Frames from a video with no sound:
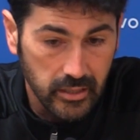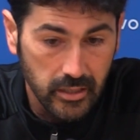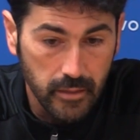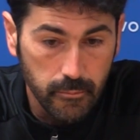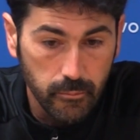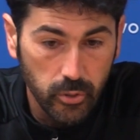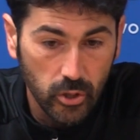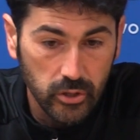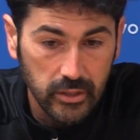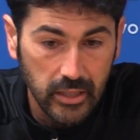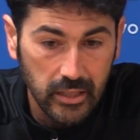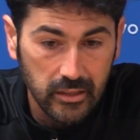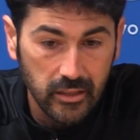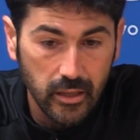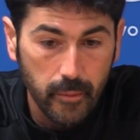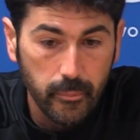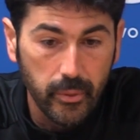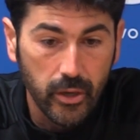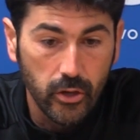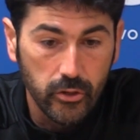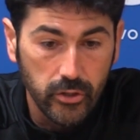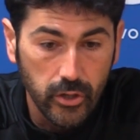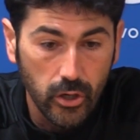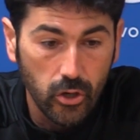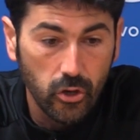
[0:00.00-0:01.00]
importante,
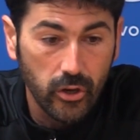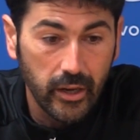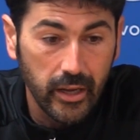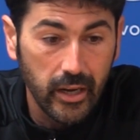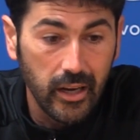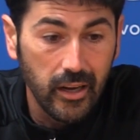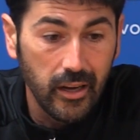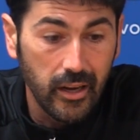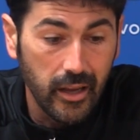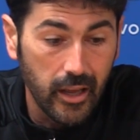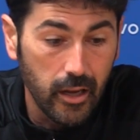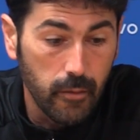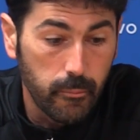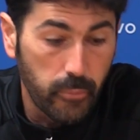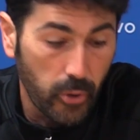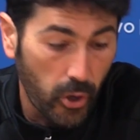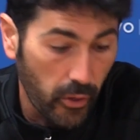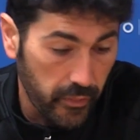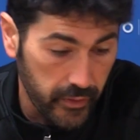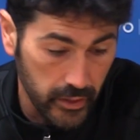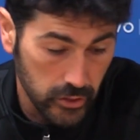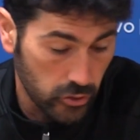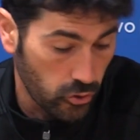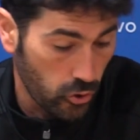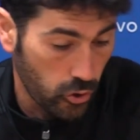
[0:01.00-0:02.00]
pero yo creo que el,
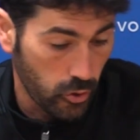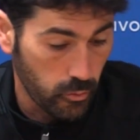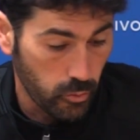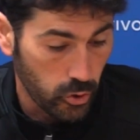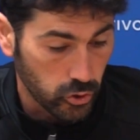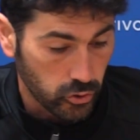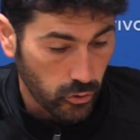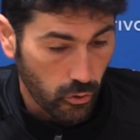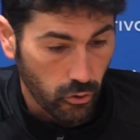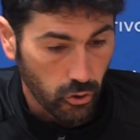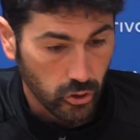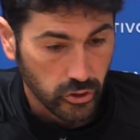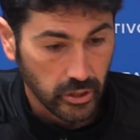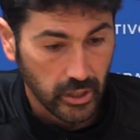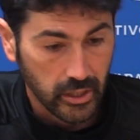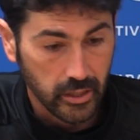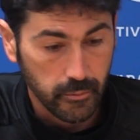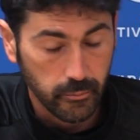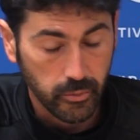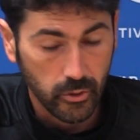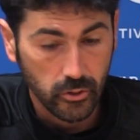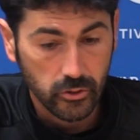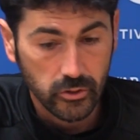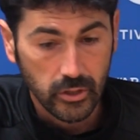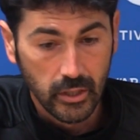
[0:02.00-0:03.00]
proceso, como todos los
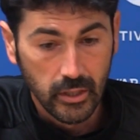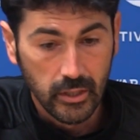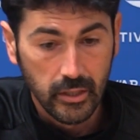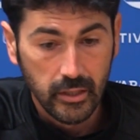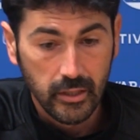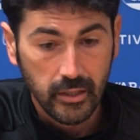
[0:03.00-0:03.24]
equipos,